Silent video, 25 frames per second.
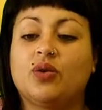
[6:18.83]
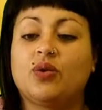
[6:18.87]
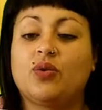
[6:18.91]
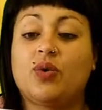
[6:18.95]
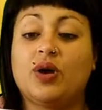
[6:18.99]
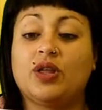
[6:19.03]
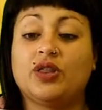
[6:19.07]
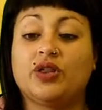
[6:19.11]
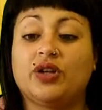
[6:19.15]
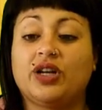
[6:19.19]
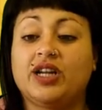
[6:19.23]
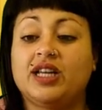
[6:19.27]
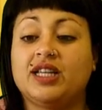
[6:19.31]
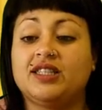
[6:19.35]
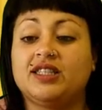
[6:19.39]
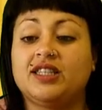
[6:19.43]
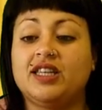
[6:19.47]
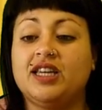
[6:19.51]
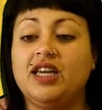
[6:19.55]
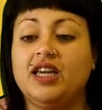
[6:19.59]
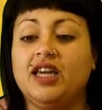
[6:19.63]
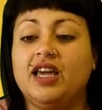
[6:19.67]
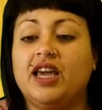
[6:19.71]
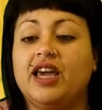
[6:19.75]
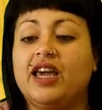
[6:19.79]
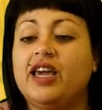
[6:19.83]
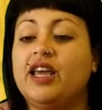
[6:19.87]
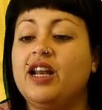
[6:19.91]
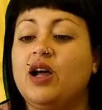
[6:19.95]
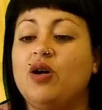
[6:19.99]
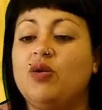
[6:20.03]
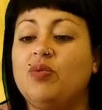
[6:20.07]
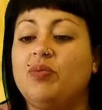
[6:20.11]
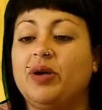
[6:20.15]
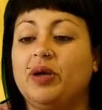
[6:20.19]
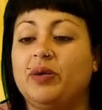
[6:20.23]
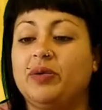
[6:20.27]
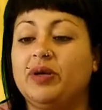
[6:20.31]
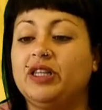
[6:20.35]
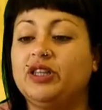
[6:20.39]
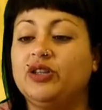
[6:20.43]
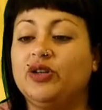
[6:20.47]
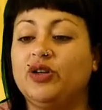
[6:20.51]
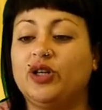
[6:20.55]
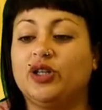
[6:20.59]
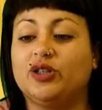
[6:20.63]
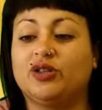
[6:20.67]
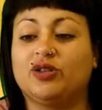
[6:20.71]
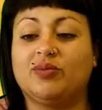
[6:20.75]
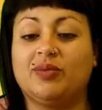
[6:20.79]
Cuando nací era un
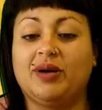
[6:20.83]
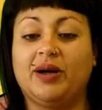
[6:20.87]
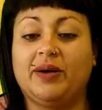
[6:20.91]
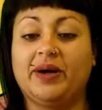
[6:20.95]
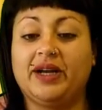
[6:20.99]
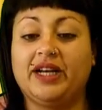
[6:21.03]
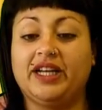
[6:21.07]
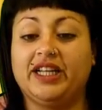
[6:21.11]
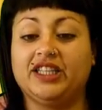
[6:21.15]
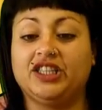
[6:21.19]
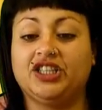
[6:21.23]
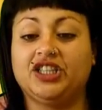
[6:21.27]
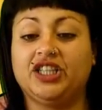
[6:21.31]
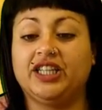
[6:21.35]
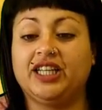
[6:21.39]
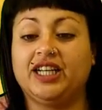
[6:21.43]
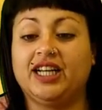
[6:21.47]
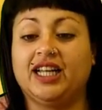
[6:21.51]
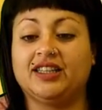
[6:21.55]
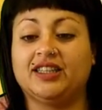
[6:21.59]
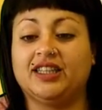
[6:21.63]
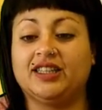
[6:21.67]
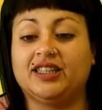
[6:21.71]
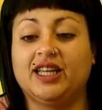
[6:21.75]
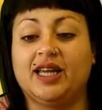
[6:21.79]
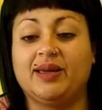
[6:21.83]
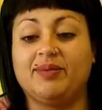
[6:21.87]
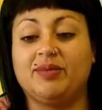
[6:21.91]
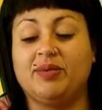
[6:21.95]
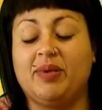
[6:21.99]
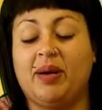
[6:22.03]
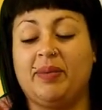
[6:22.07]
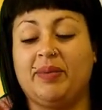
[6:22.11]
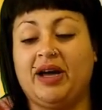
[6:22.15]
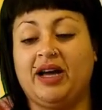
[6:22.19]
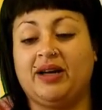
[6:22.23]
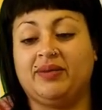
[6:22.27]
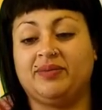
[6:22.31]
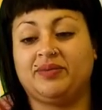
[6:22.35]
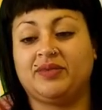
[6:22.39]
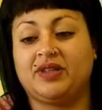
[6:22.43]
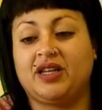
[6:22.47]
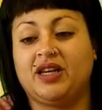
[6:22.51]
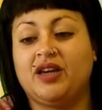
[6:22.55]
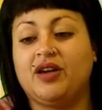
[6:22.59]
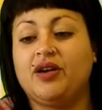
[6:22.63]
bebito que tomaba leche de la teta de mi mamá.